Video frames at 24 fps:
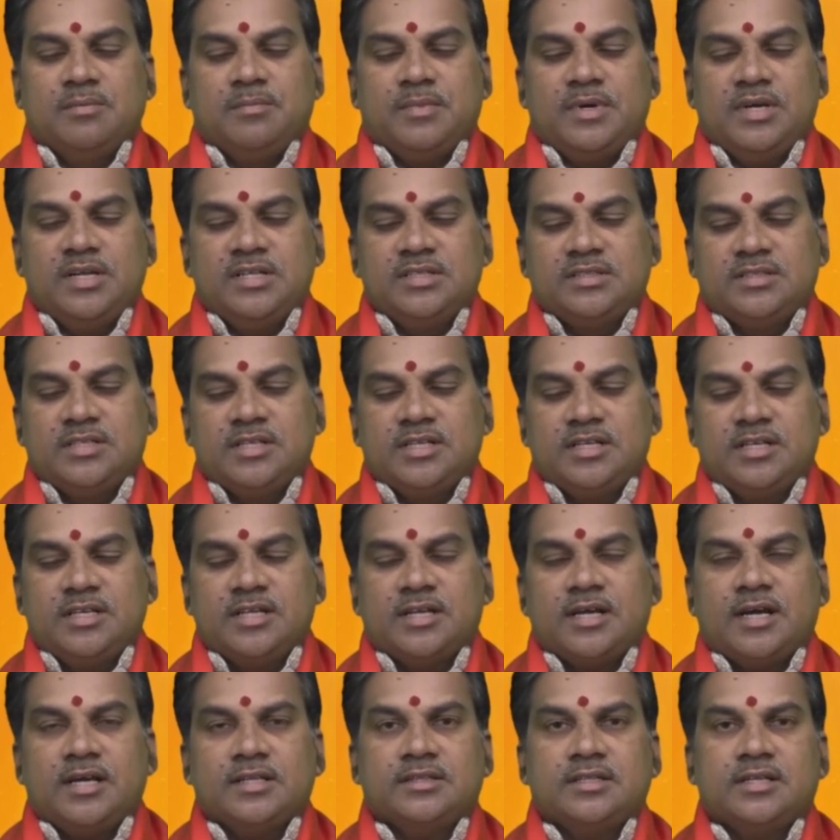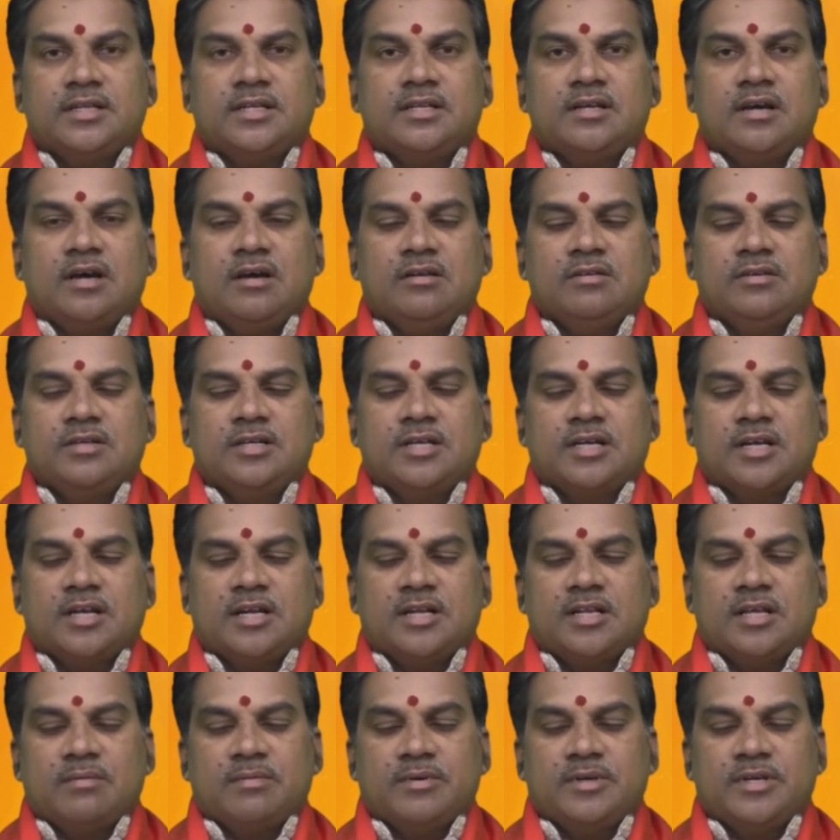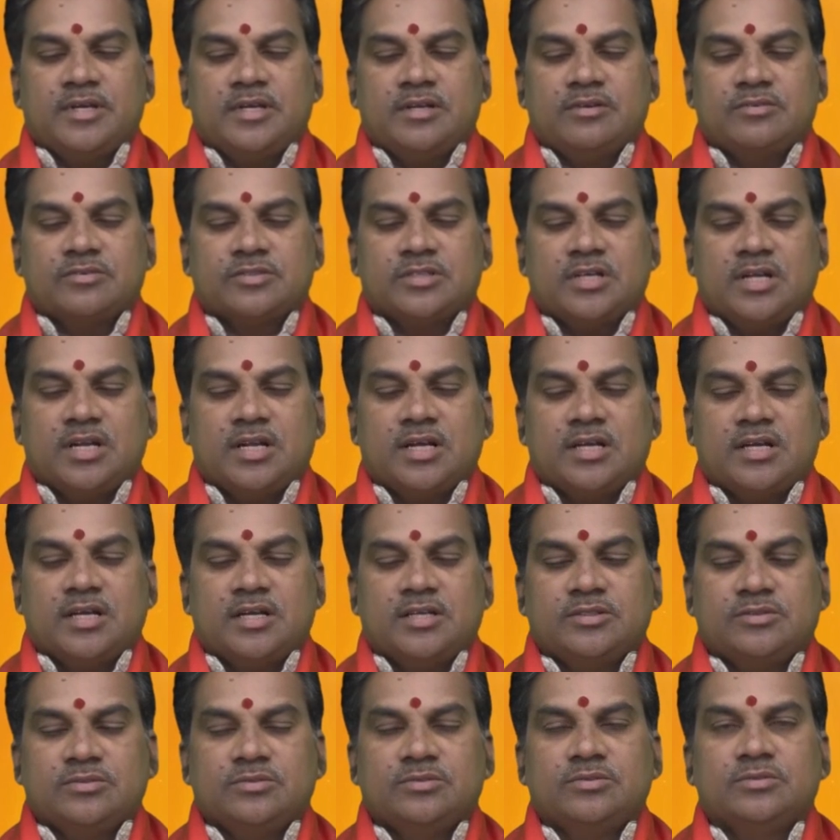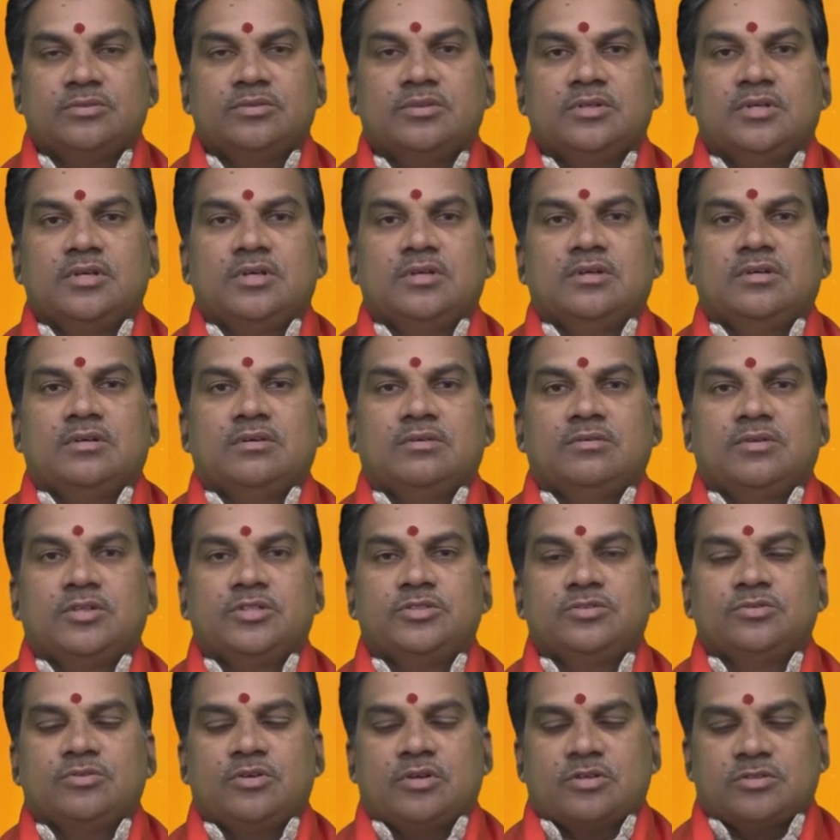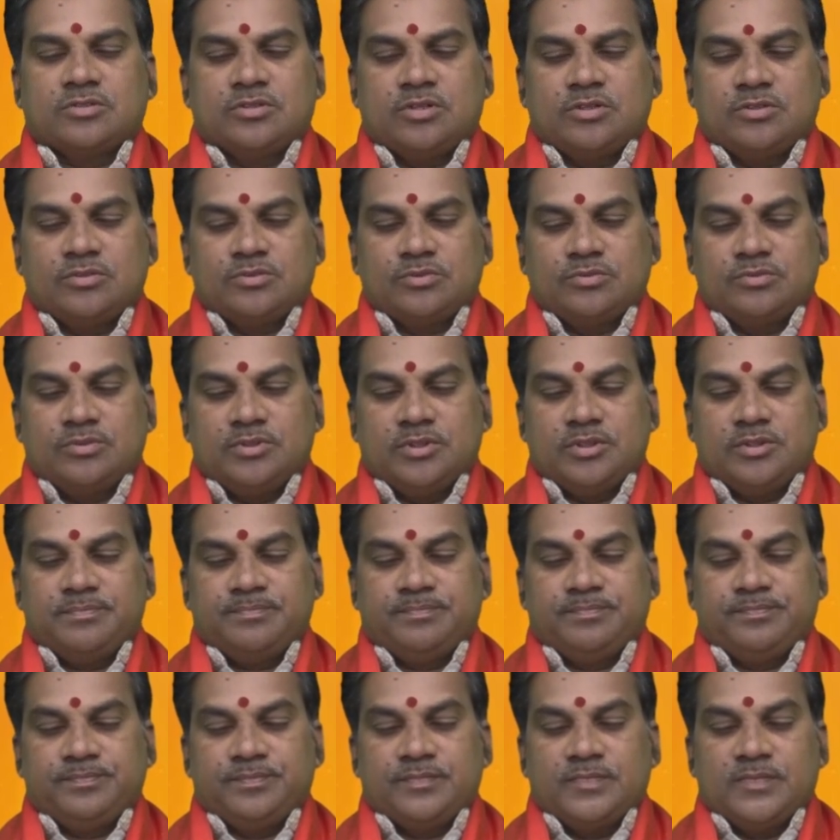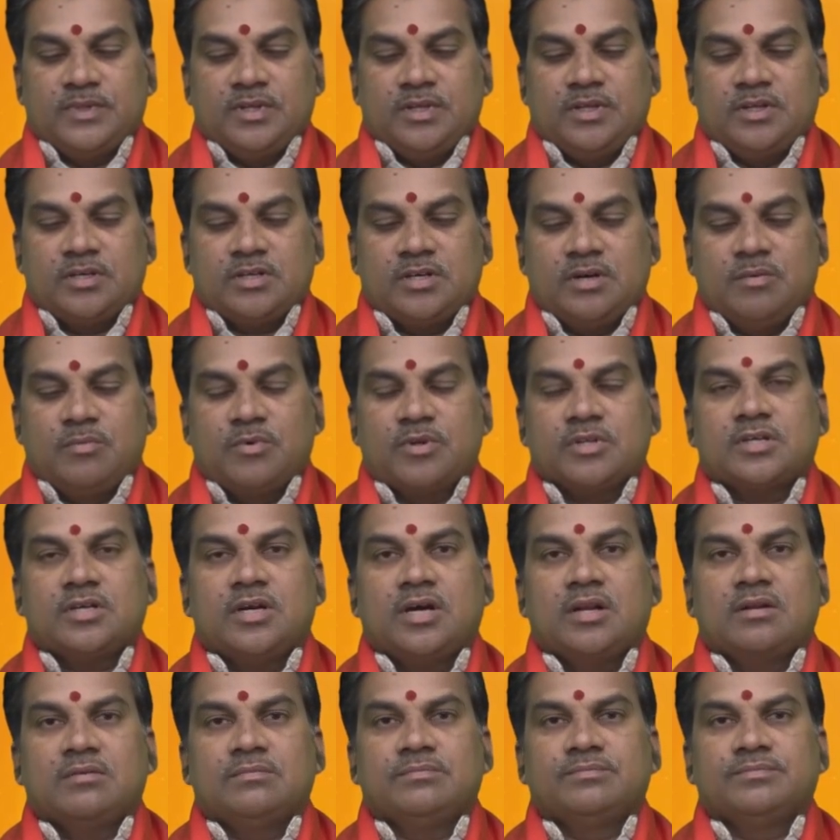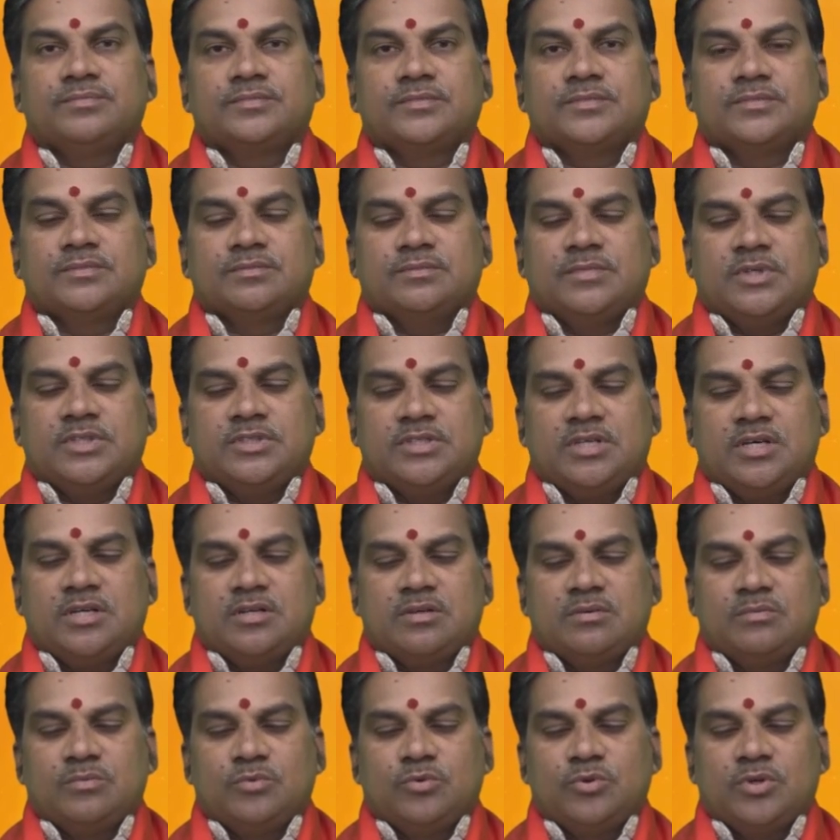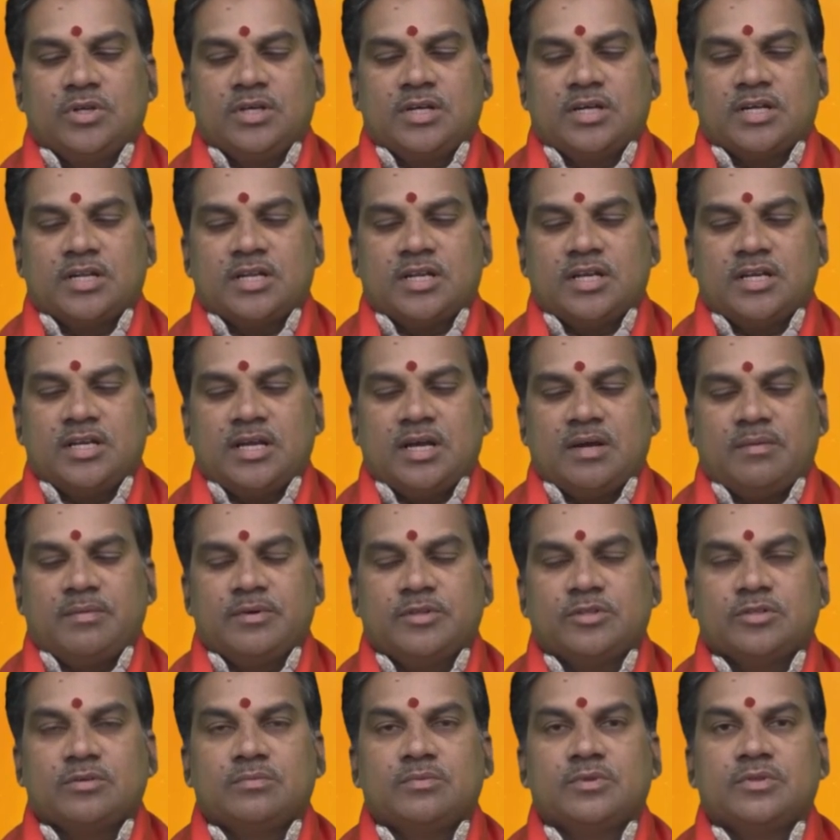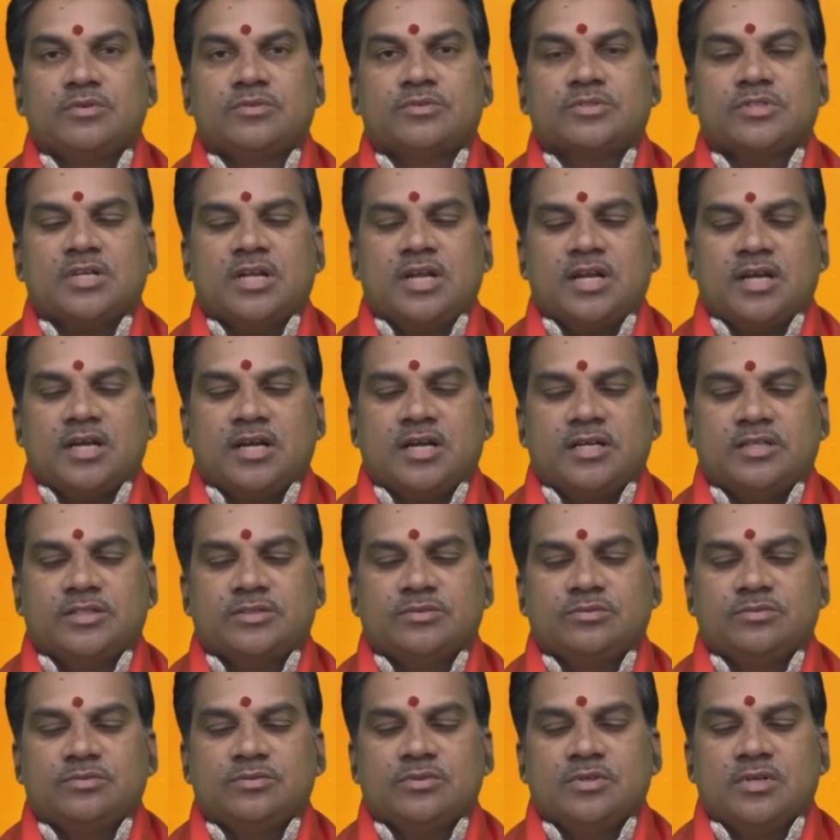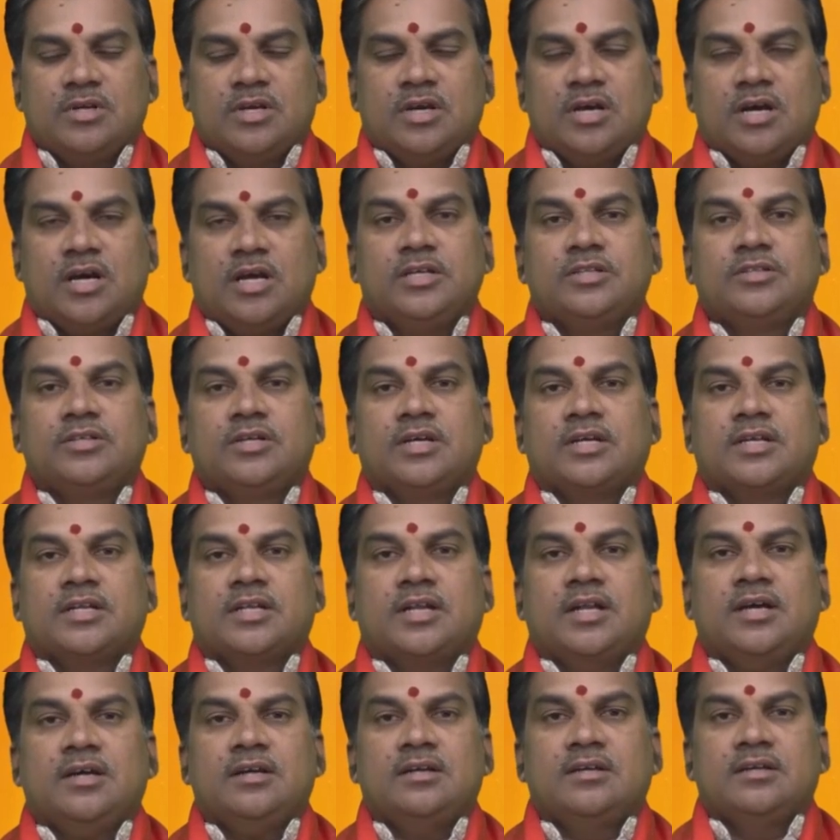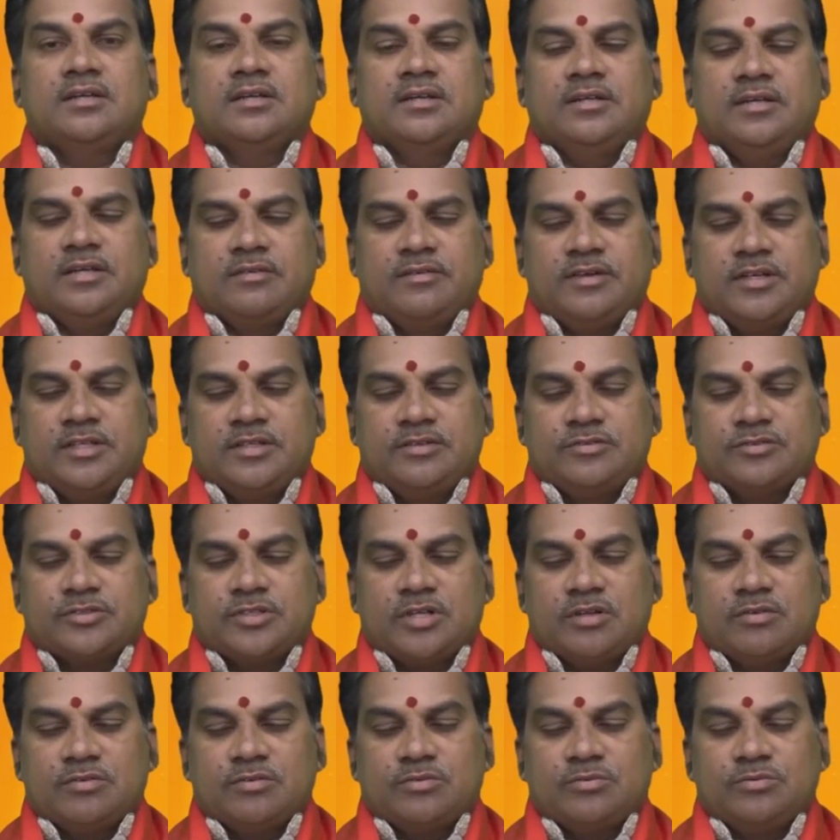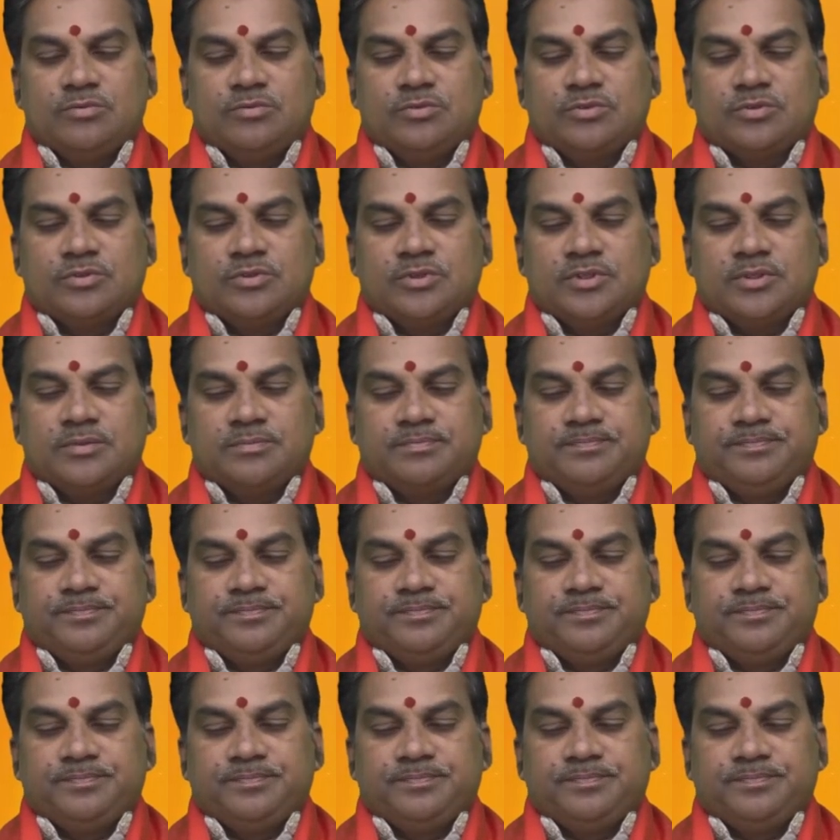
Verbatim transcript: మళ్ళీ తిరిగి రాత్రి నాలుగు గంటల నలభై ఏడు నిమిషాలలాగా అయితే వర్జ్యం కొనసాగుతూ ఉంది ఇక అమృతకాలం మధ్యాహ్నం మూడు గంటల యాభై తొమ్మిది నిమిషాలలాగా అయితే ఐదు గంటల ఇరవై ఐదు నిమిషాల వరకు ఉంటుంది